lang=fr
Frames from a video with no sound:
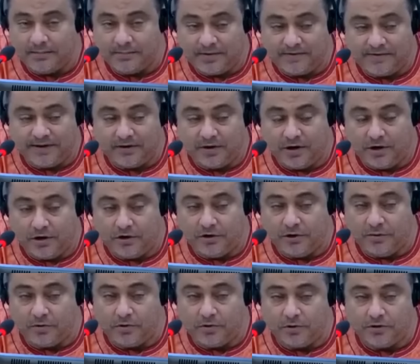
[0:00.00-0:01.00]
m'avait donné le
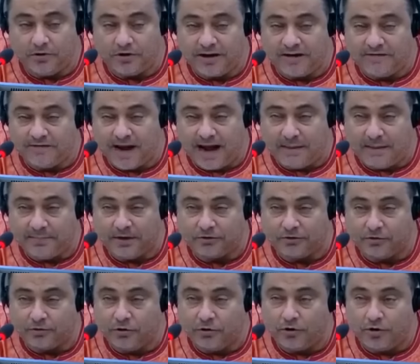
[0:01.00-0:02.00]
numéro du chef cap de
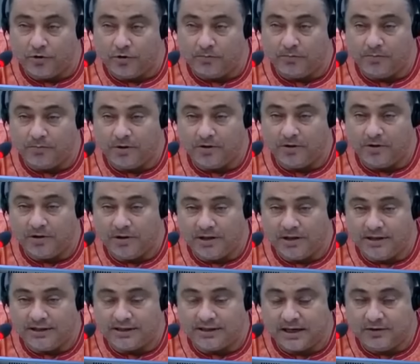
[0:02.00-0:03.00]
Soro Guillaume,
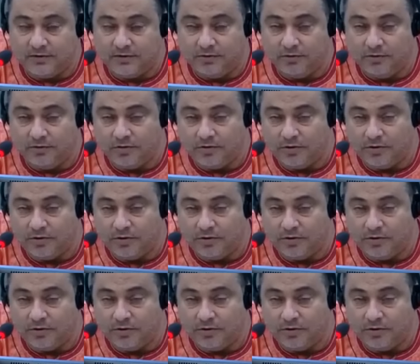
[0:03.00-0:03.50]
Seydou.